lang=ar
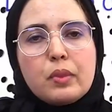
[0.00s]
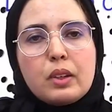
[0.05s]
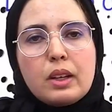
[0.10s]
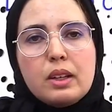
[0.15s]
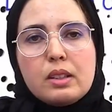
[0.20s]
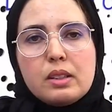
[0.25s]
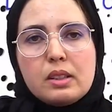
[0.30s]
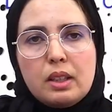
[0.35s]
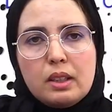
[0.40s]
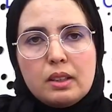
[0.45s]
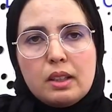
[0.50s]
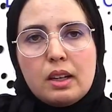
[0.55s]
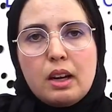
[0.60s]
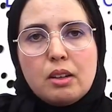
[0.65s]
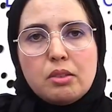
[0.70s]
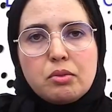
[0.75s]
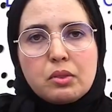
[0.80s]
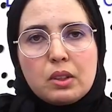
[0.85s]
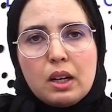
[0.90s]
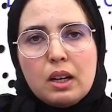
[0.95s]
كيستحضر
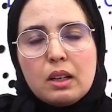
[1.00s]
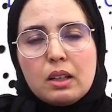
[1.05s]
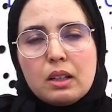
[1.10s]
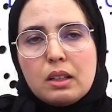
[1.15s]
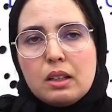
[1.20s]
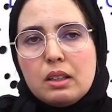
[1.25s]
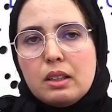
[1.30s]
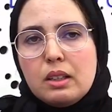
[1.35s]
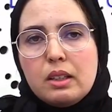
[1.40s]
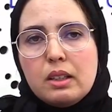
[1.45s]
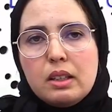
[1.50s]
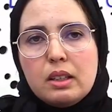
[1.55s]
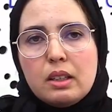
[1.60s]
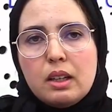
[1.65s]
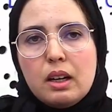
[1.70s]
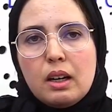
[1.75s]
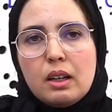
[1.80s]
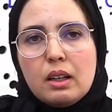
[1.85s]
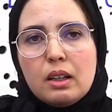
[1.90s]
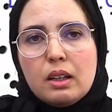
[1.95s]
افكار اللي
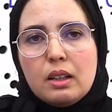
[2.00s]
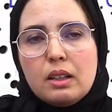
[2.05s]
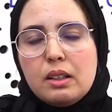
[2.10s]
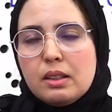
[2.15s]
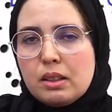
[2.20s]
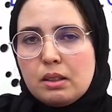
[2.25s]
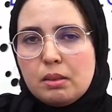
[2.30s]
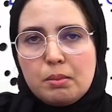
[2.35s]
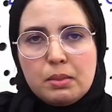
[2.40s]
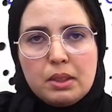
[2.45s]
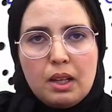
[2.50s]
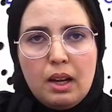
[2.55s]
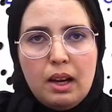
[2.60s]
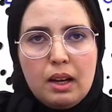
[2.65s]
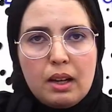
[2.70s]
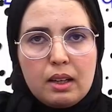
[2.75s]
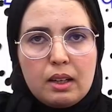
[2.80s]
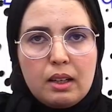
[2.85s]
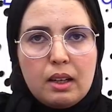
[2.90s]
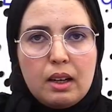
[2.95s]
هي ليست من
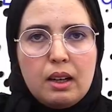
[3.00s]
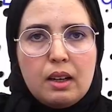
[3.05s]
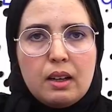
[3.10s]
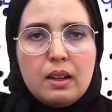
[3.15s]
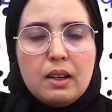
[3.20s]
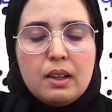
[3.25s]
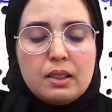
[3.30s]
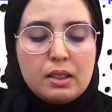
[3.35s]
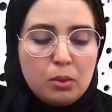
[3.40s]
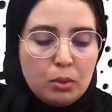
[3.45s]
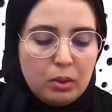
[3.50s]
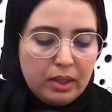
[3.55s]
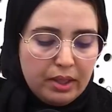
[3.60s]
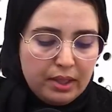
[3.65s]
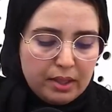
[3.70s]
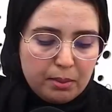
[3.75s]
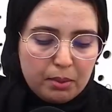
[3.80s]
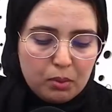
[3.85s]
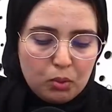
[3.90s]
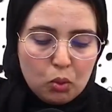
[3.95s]
الحقيقه تيولي
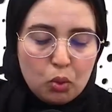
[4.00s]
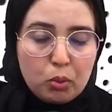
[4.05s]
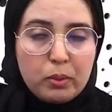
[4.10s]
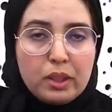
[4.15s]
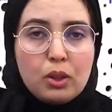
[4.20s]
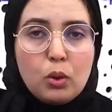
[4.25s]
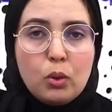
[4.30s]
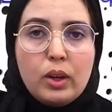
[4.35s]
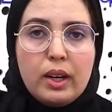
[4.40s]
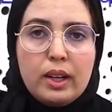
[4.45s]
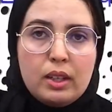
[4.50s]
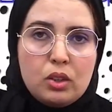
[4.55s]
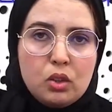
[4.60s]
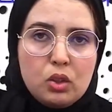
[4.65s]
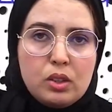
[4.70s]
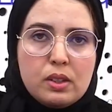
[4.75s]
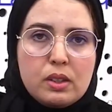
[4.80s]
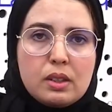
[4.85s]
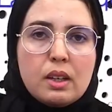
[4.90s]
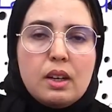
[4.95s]
يحس بنفسه بانه
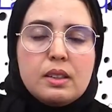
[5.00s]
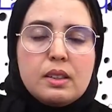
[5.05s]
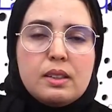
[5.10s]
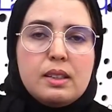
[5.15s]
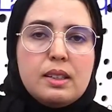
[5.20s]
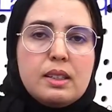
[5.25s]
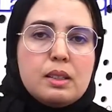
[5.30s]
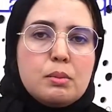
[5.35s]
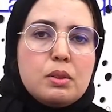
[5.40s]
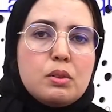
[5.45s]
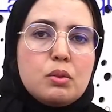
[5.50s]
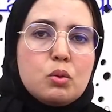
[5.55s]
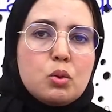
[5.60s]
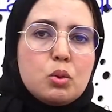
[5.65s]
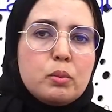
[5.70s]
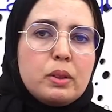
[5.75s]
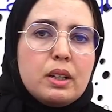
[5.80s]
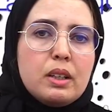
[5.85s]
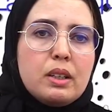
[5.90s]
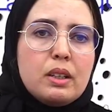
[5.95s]
عاجز تيحس بنفسه
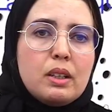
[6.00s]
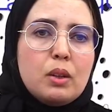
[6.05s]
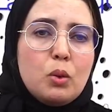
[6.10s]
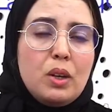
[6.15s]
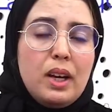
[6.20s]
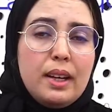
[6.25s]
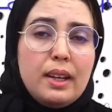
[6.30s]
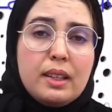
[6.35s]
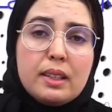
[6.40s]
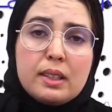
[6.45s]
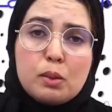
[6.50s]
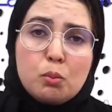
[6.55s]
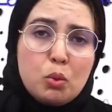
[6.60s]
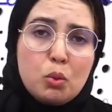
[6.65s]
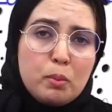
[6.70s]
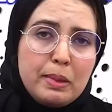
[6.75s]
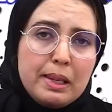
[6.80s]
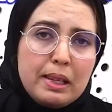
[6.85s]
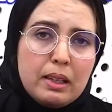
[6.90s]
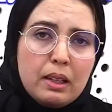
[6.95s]
بانه الحياه
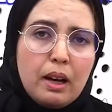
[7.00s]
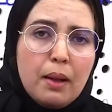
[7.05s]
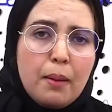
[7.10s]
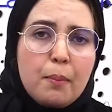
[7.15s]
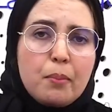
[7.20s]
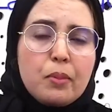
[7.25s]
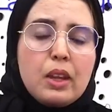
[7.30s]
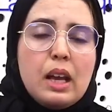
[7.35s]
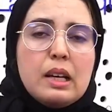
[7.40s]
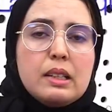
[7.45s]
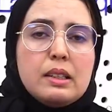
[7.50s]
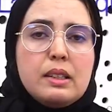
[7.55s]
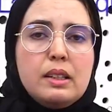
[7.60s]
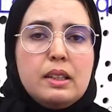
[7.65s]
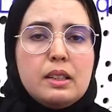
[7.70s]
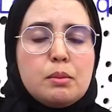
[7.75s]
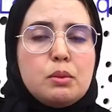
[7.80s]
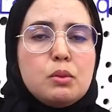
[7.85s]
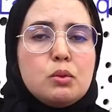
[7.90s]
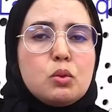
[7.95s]
ممله
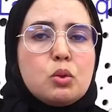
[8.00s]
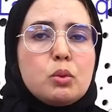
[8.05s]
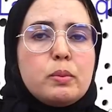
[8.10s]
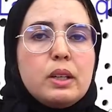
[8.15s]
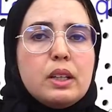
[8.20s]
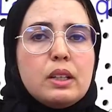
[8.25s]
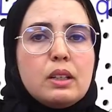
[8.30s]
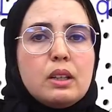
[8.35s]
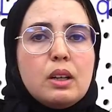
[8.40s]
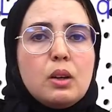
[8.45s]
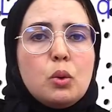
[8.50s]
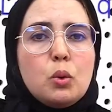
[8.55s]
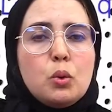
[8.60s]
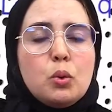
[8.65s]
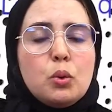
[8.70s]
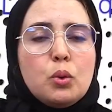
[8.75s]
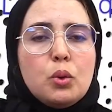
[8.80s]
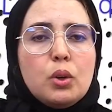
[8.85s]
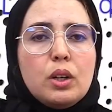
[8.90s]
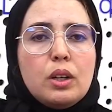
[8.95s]
تيحس بنفسه
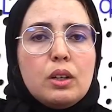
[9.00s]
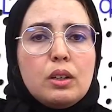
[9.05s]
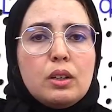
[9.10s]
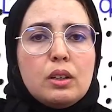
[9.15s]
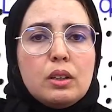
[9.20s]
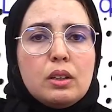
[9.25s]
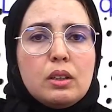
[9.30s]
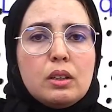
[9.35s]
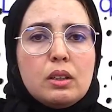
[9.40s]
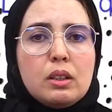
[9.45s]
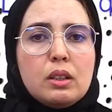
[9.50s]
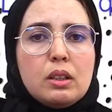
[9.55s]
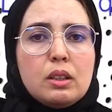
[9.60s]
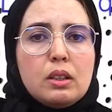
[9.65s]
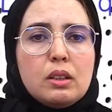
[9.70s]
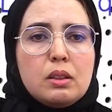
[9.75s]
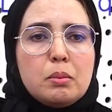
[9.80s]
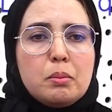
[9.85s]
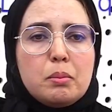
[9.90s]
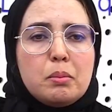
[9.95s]
بانه آه،
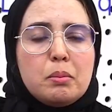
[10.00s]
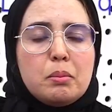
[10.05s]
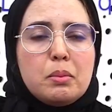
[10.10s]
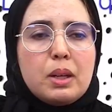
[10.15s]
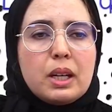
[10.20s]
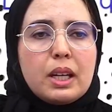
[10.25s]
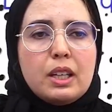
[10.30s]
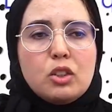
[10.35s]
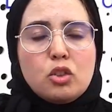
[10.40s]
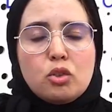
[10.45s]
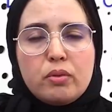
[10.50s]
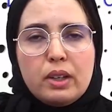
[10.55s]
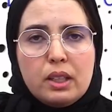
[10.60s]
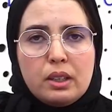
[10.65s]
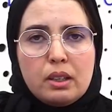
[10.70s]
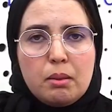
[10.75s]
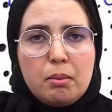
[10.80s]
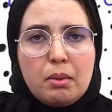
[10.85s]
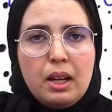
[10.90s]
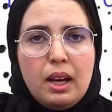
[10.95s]
آه، ما كاينش
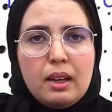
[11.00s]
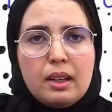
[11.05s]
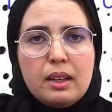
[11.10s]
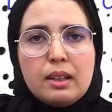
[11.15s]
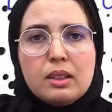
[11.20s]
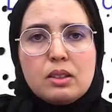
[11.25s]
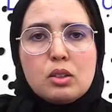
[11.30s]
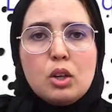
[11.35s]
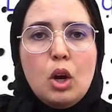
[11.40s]
فائده من الحياه